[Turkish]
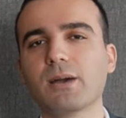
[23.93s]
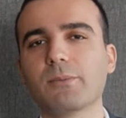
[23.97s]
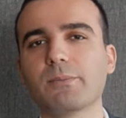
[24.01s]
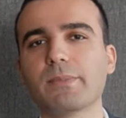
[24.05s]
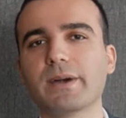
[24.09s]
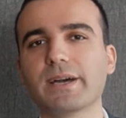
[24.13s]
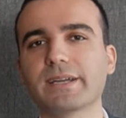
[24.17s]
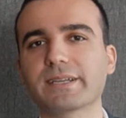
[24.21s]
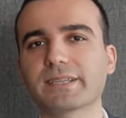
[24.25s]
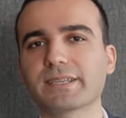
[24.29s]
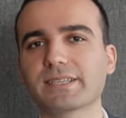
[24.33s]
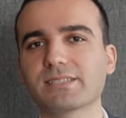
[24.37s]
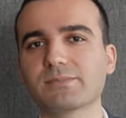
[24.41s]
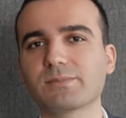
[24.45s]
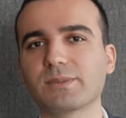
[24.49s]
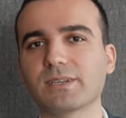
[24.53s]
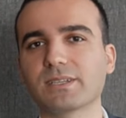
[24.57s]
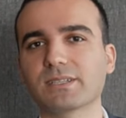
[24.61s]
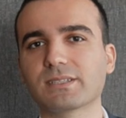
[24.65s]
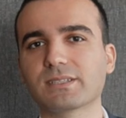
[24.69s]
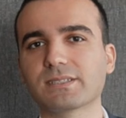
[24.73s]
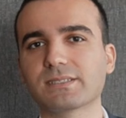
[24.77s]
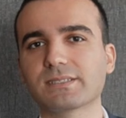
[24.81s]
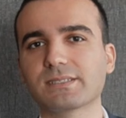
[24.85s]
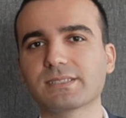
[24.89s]
Merkez
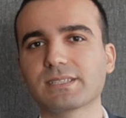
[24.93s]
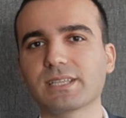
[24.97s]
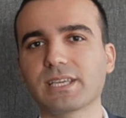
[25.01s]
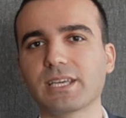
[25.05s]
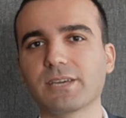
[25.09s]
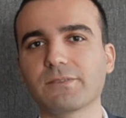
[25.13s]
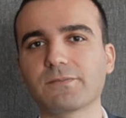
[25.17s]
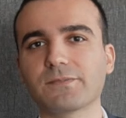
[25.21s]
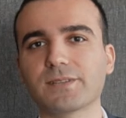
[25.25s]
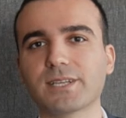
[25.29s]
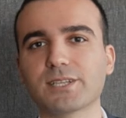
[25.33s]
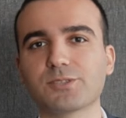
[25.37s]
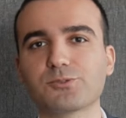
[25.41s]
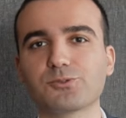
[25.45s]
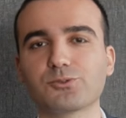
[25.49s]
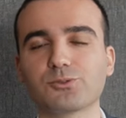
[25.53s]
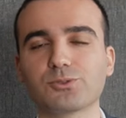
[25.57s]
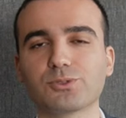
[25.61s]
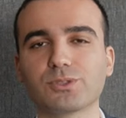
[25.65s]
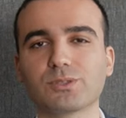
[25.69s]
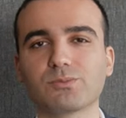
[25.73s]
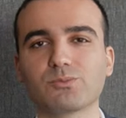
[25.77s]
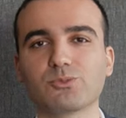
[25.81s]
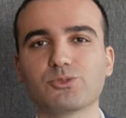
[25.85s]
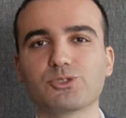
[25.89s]
Bankası
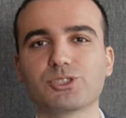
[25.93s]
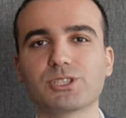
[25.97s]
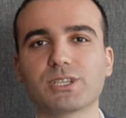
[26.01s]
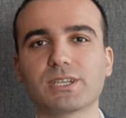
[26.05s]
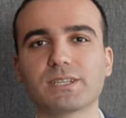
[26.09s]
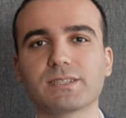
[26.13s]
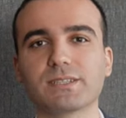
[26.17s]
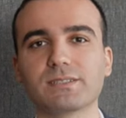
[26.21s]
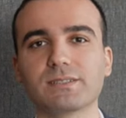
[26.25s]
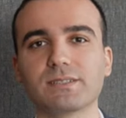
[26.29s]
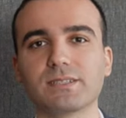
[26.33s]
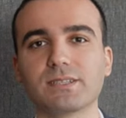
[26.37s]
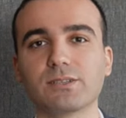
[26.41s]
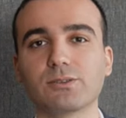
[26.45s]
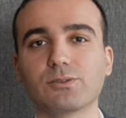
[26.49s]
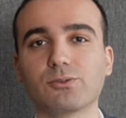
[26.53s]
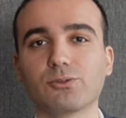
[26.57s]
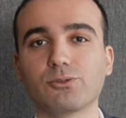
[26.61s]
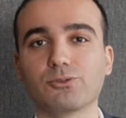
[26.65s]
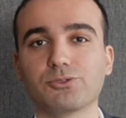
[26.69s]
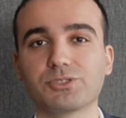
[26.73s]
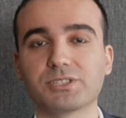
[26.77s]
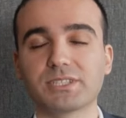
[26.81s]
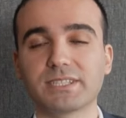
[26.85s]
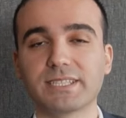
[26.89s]
enflasyonla mücadeleyi
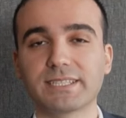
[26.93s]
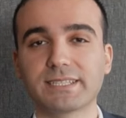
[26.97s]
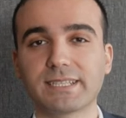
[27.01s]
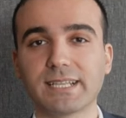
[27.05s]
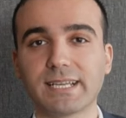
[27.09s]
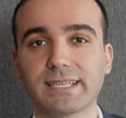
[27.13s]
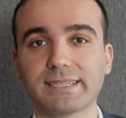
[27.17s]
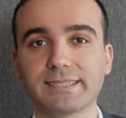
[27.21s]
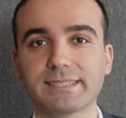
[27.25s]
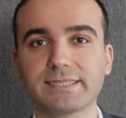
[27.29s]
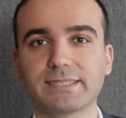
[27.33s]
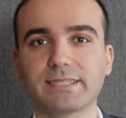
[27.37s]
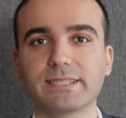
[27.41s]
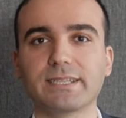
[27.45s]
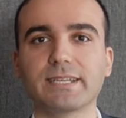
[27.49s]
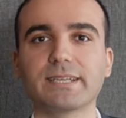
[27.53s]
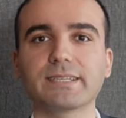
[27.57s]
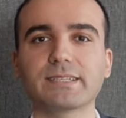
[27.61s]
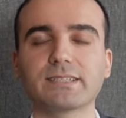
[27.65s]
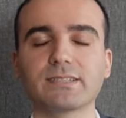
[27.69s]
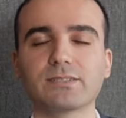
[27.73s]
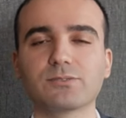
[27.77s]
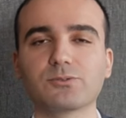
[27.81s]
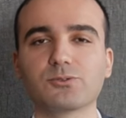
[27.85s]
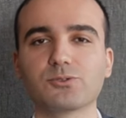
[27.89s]

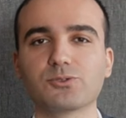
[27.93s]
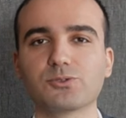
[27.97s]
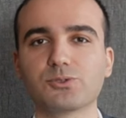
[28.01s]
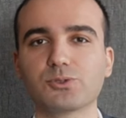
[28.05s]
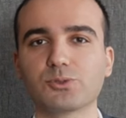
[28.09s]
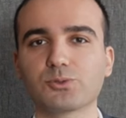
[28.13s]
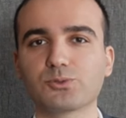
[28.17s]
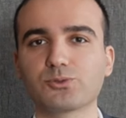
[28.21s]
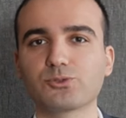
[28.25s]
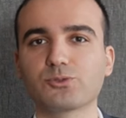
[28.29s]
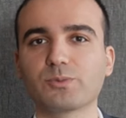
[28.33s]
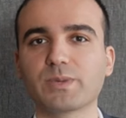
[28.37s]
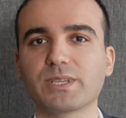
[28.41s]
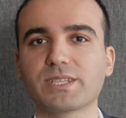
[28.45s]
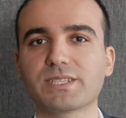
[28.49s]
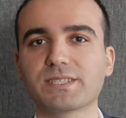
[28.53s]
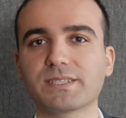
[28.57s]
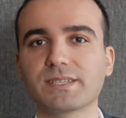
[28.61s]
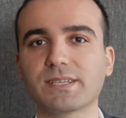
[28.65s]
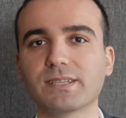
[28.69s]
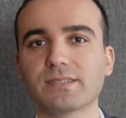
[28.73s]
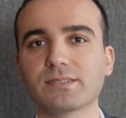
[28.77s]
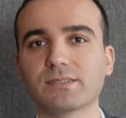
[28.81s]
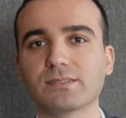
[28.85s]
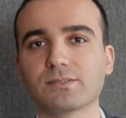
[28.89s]
önceliklendirerek
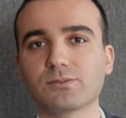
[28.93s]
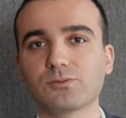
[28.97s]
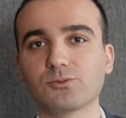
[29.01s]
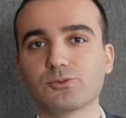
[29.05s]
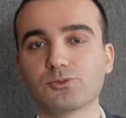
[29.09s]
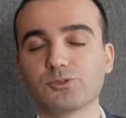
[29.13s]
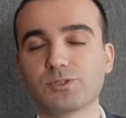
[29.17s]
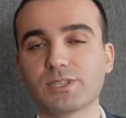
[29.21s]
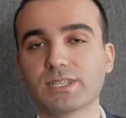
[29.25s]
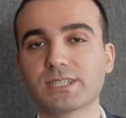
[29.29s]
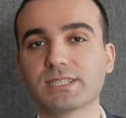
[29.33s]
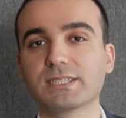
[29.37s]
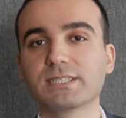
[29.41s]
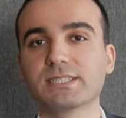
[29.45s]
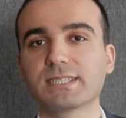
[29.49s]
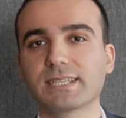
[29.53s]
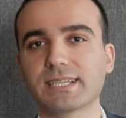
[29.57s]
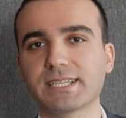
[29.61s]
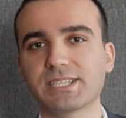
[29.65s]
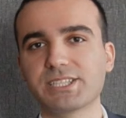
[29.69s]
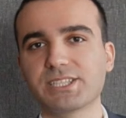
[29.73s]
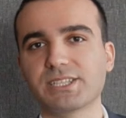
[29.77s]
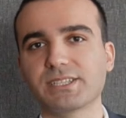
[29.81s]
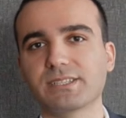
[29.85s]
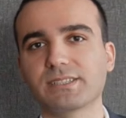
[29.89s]
%35'ten
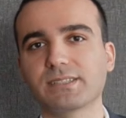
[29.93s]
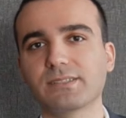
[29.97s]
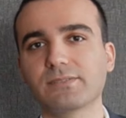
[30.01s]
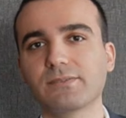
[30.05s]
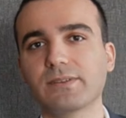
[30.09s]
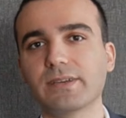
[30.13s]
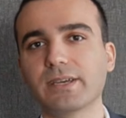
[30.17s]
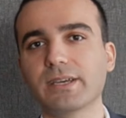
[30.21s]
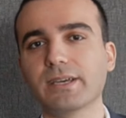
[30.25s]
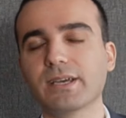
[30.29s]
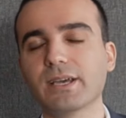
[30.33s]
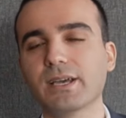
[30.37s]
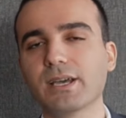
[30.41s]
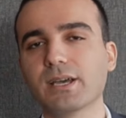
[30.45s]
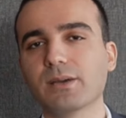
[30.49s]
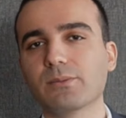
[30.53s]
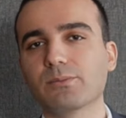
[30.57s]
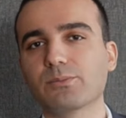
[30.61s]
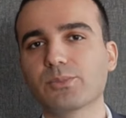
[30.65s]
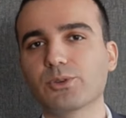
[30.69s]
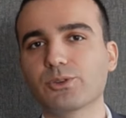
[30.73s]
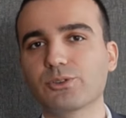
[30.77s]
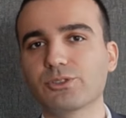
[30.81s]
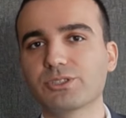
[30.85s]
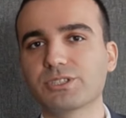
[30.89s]
%40'a çekti ve
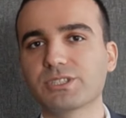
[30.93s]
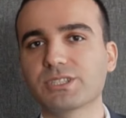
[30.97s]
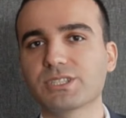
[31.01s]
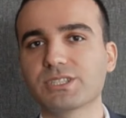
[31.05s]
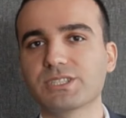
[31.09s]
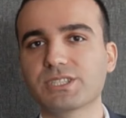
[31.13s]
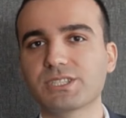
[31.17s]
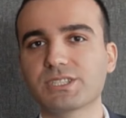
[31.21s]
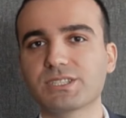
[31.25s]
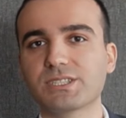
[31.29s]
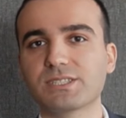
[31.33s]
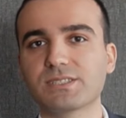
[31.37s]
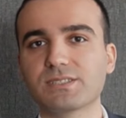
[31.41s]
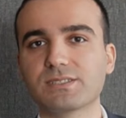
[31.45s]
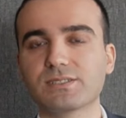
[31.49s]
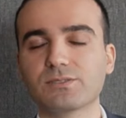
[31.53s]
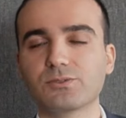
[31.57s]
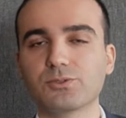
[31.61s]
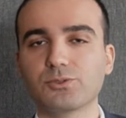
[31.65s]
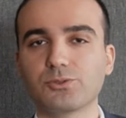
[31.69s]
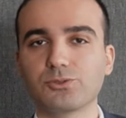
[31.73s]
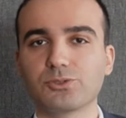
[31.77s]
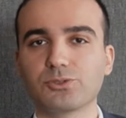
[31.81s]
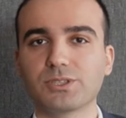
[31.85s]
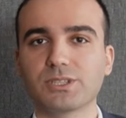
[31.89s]
böylece de açıkçası
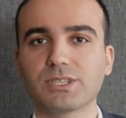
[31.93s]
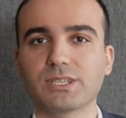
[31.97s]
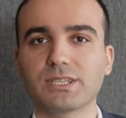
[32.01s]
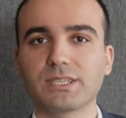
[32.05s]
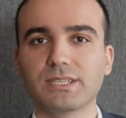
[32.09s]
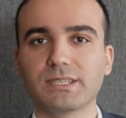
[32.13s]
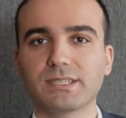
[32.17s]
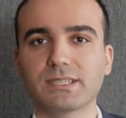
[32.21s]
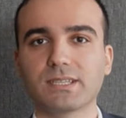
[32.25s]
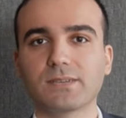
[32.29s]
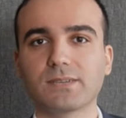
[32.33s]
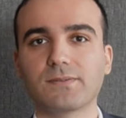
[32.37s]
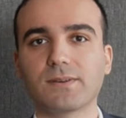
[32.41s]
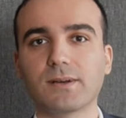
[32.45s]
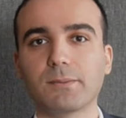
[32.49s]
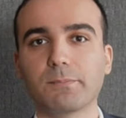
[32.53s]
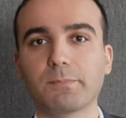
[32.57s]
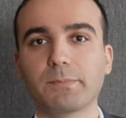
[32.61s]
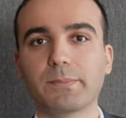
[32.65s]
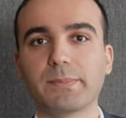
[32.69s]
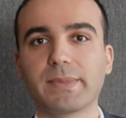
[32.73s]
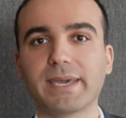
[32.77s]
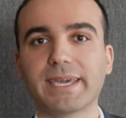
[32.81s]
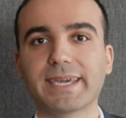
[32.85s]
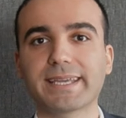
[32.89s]
Türkiye ilk
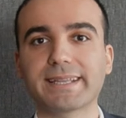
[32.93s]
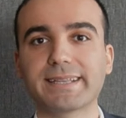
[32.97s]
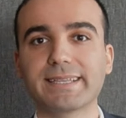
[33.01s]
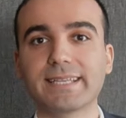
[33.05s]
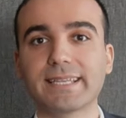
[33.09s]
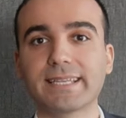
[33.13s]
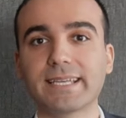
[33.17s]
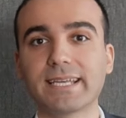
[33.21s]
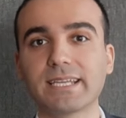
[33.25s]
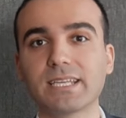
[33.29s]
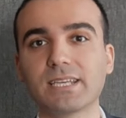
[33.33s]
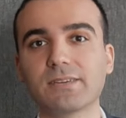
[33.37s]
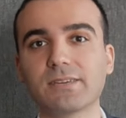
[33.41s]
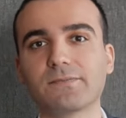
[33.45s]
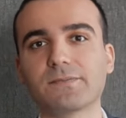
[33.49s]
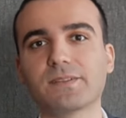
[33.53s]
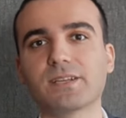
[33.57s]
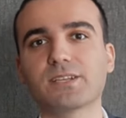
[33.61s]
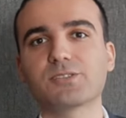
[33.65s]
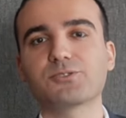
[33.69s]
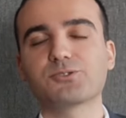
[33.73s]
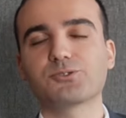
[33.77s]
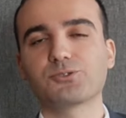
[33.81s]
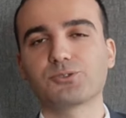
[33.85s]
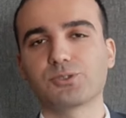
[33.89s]
defa beklenen
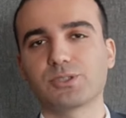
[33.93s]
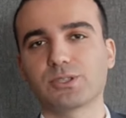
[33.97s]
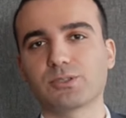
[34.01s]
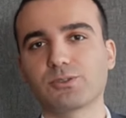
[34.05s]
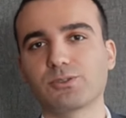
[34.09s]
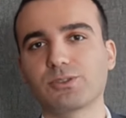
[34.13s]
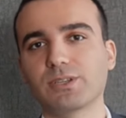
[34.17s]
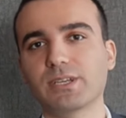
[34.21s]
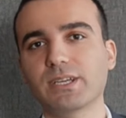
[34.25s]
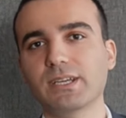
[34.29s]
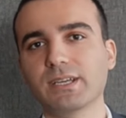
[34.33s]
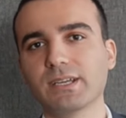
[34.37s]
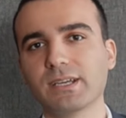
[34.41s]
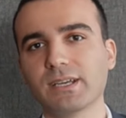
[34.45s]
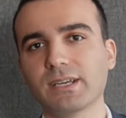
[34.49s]
enflasyona göre